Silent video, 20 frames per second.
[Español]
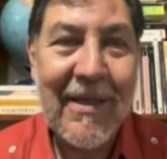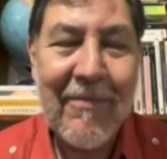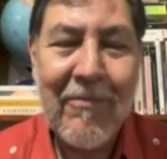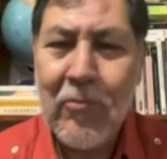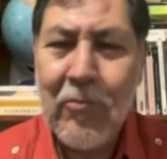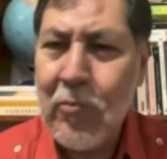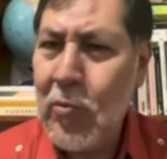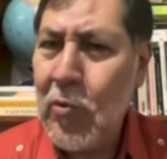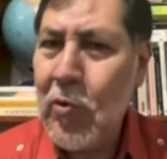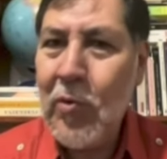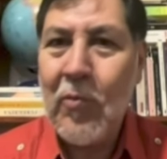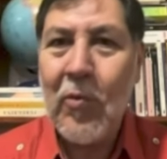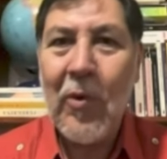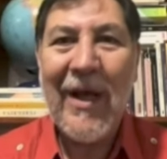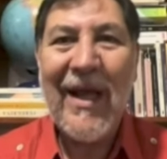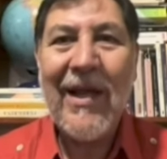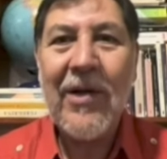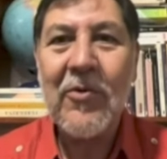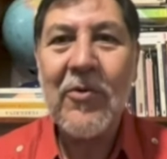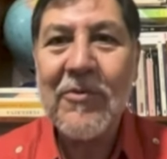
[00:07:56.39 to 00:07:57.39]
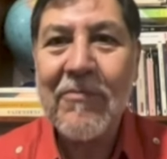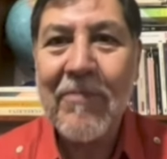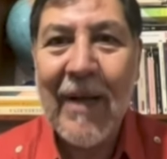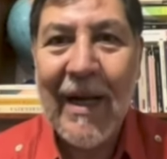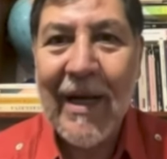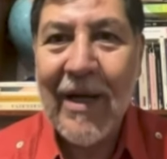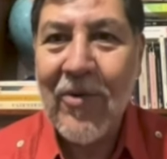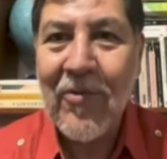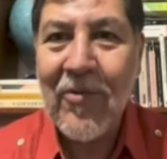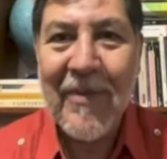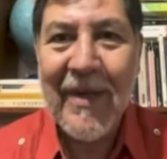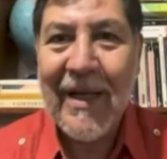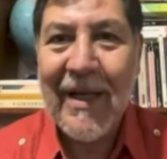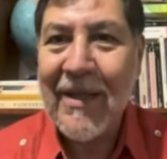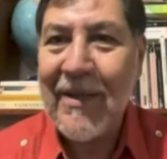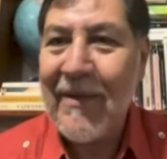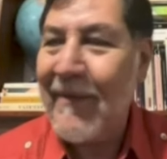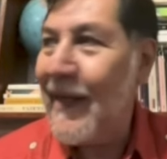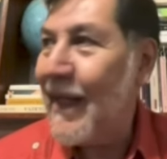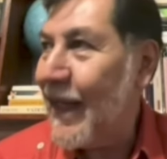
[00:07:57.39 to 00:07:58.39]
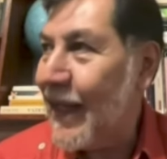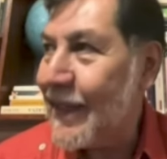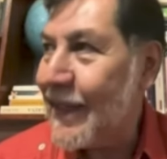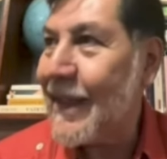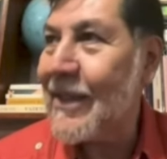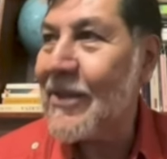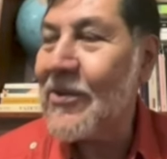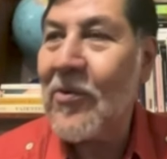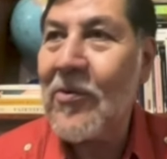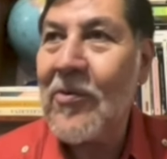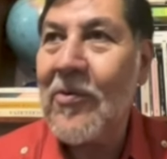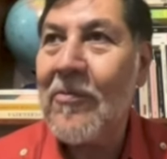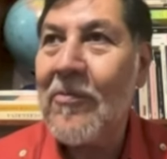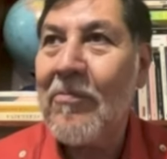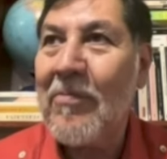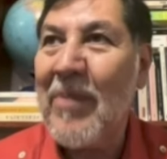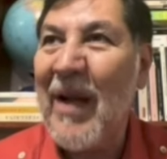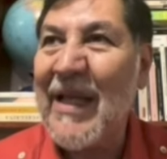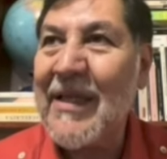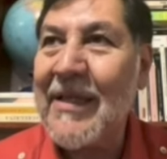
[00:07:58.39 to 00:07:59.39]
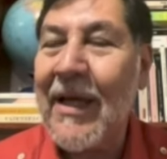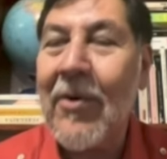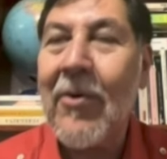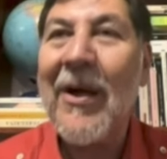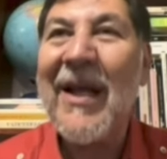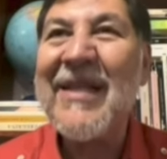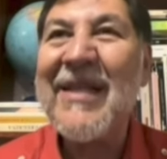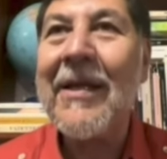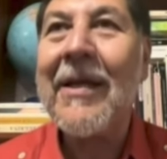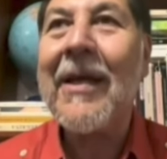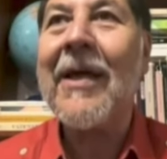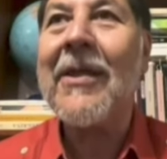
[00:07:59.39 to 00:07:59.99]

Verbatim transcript: muy buenos para comer, de veras, que son un placer, ahora sí que